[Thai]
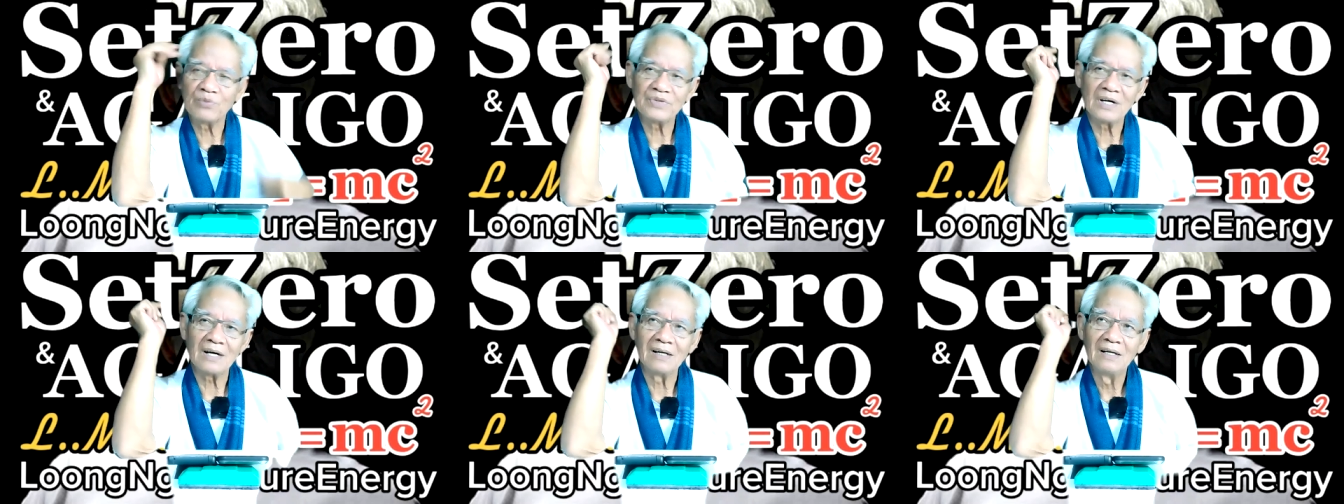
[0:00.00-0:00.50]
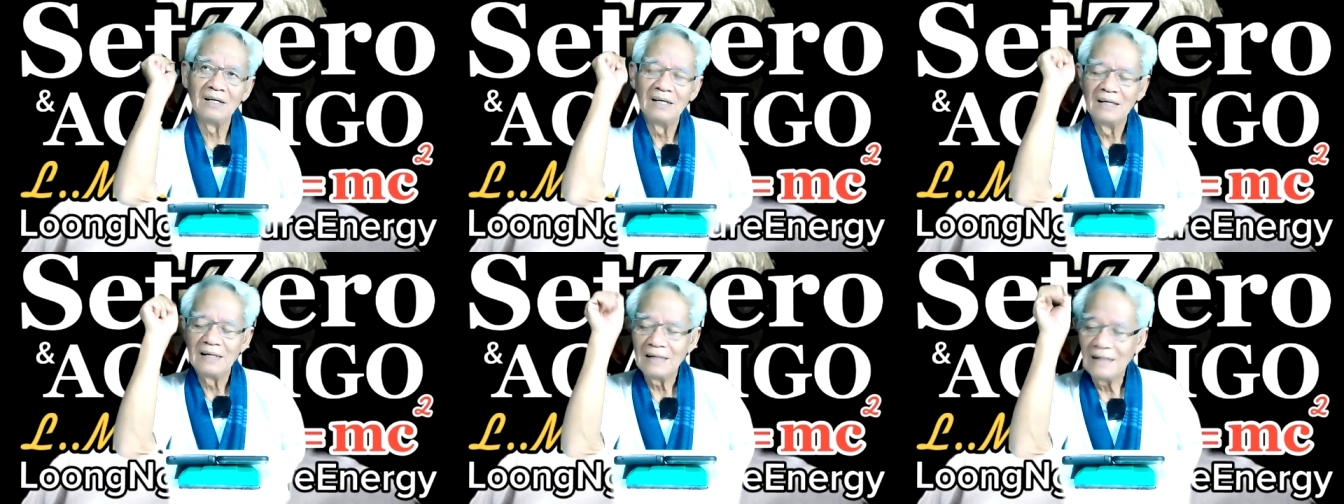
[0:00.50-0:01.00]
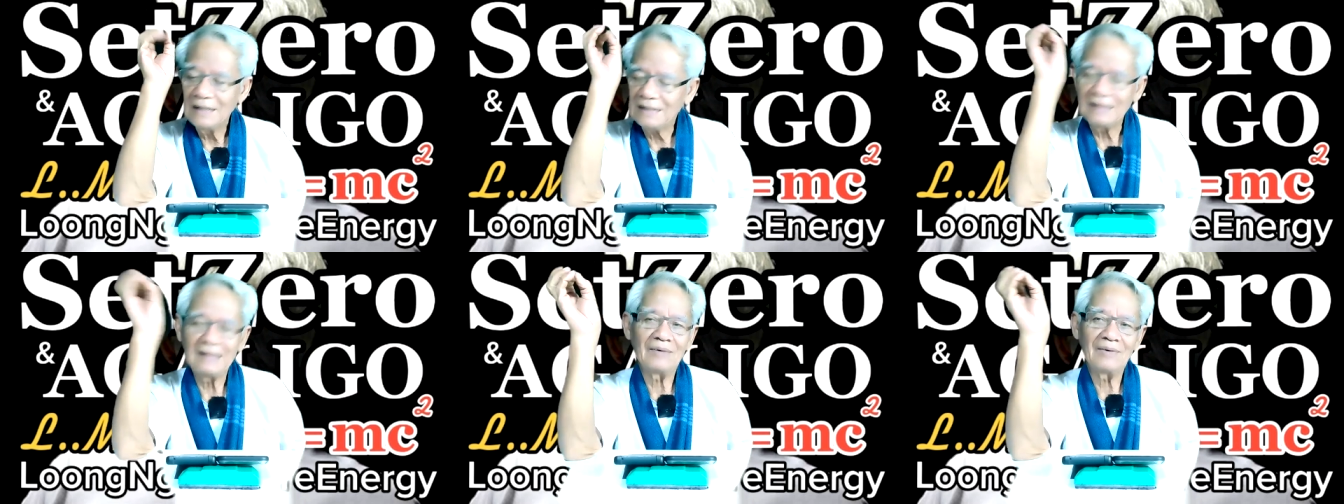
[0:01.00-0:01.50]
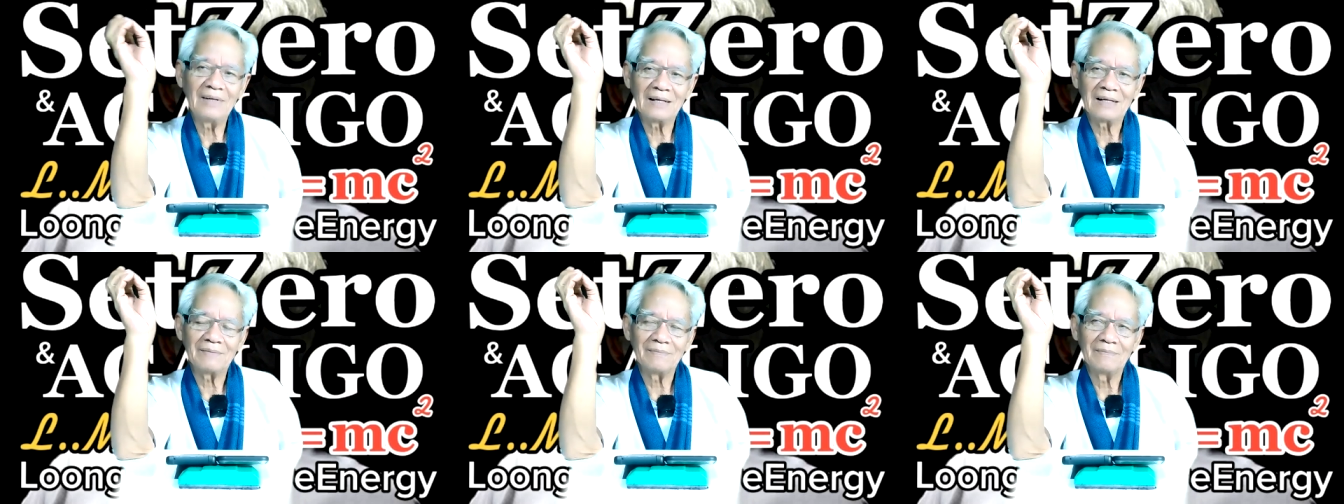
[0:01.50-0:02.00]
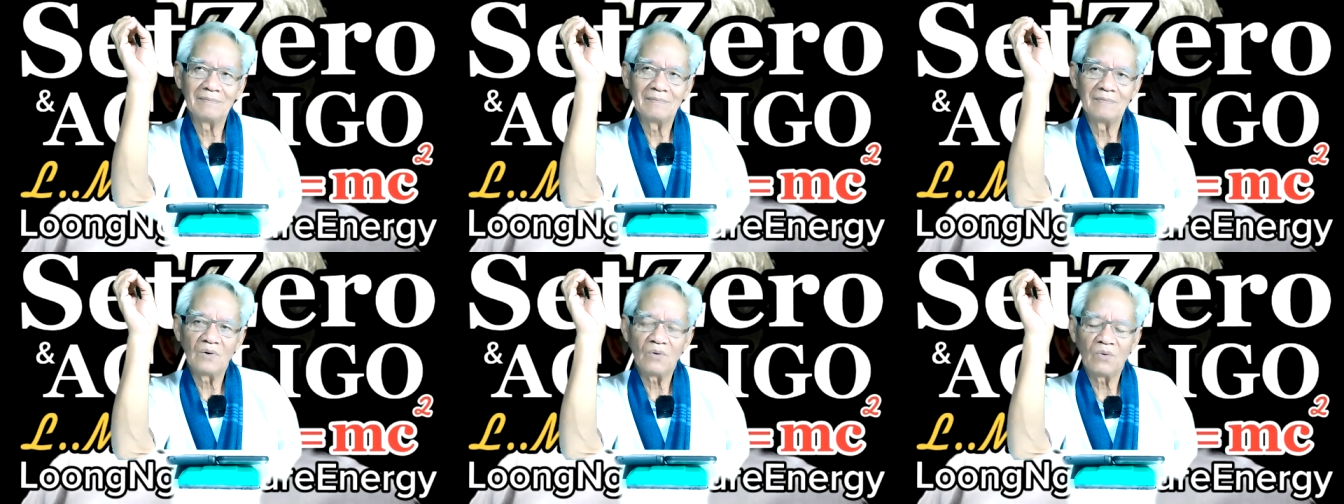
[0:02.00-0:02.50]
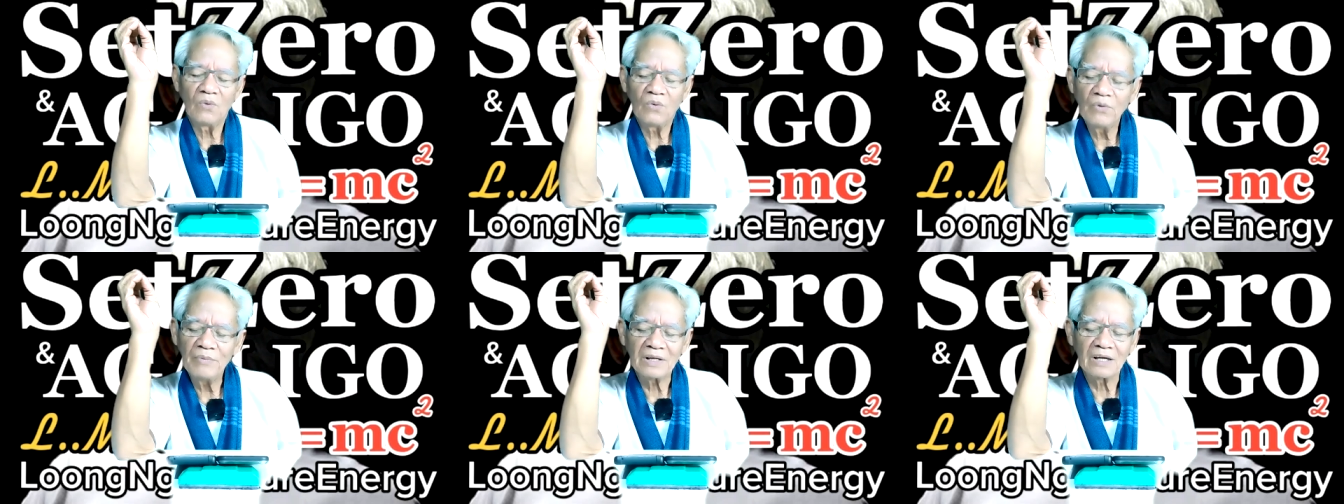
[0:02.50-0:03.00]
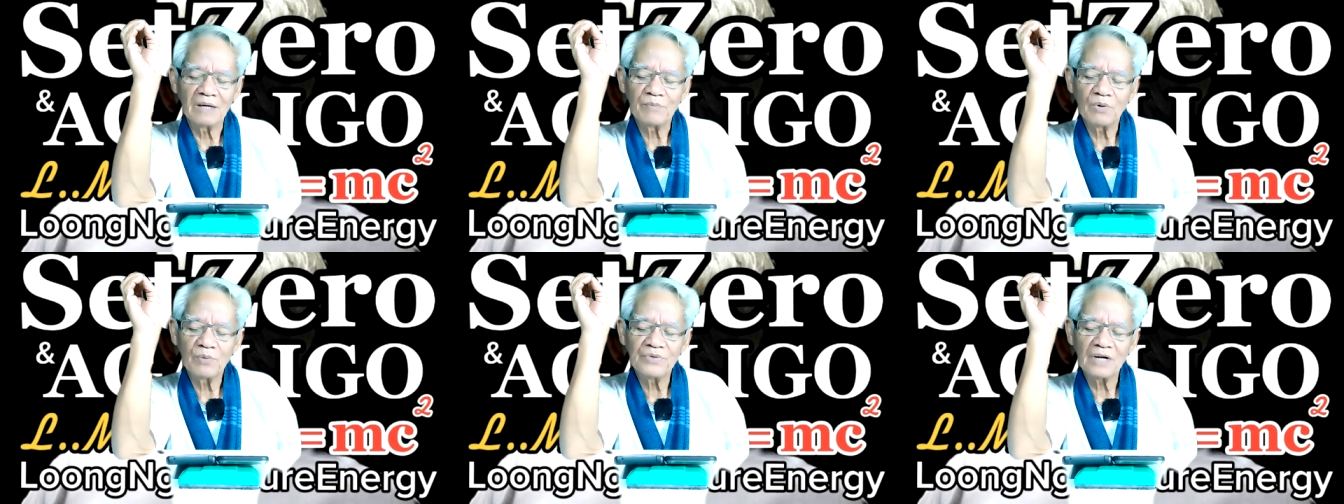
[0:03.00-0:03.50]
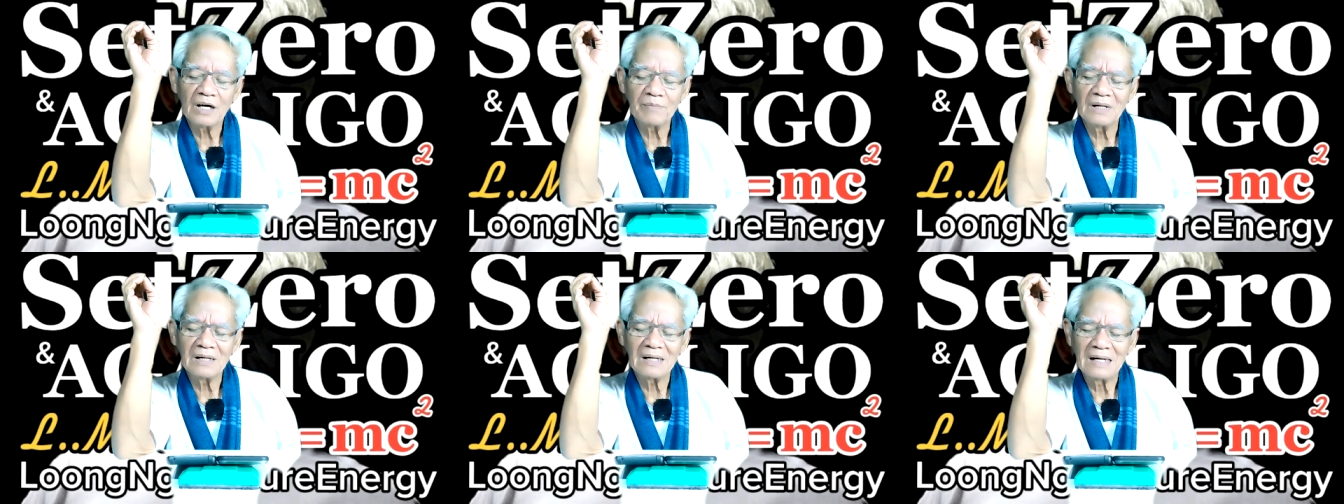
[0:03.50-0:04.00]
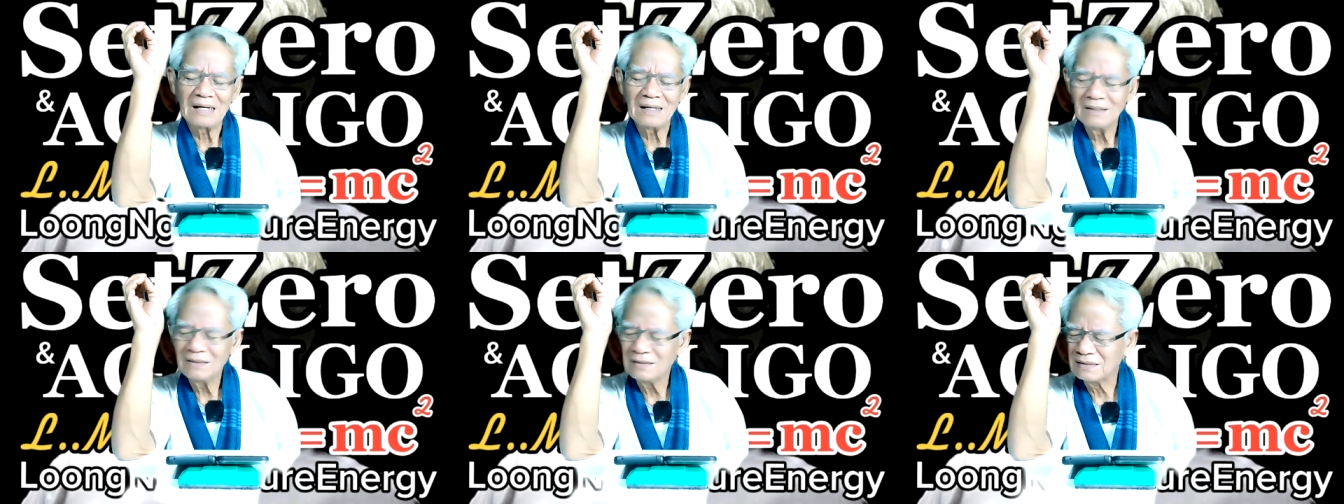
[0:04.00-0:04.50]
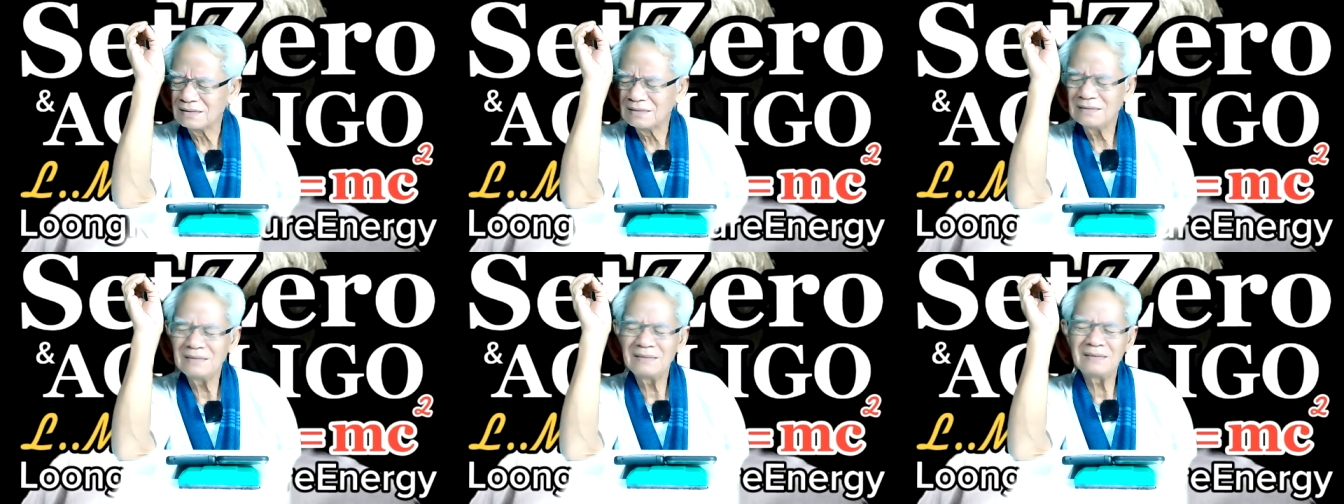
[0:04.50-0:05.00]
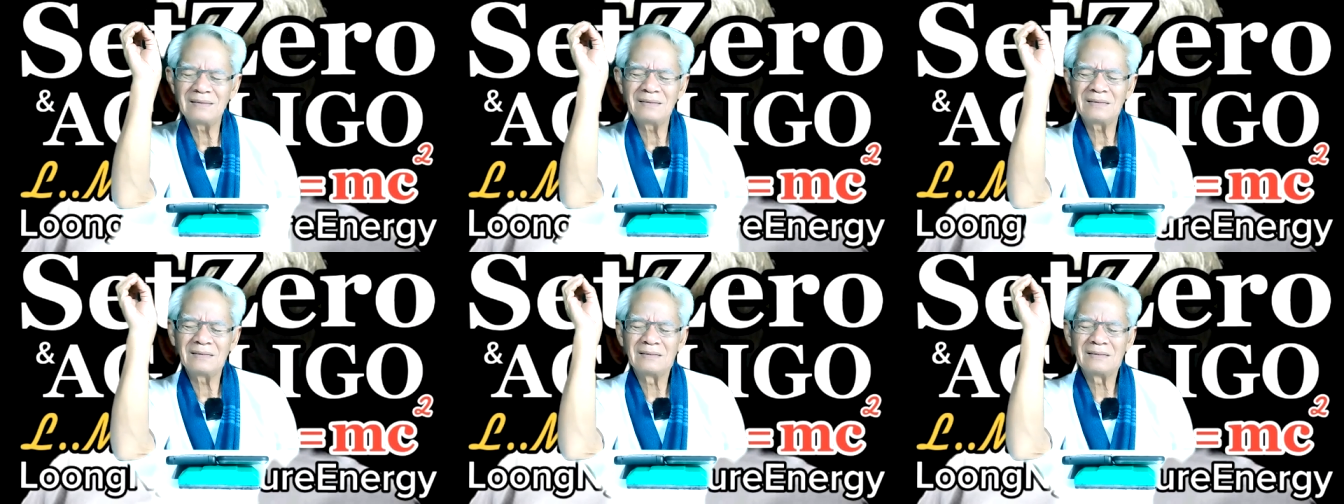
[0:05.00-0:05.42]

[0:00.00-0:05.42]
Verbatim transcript: ภพชาติ นิดเดียวนี่นะครับโอ้โห มันเก็บภพชาติมาหืม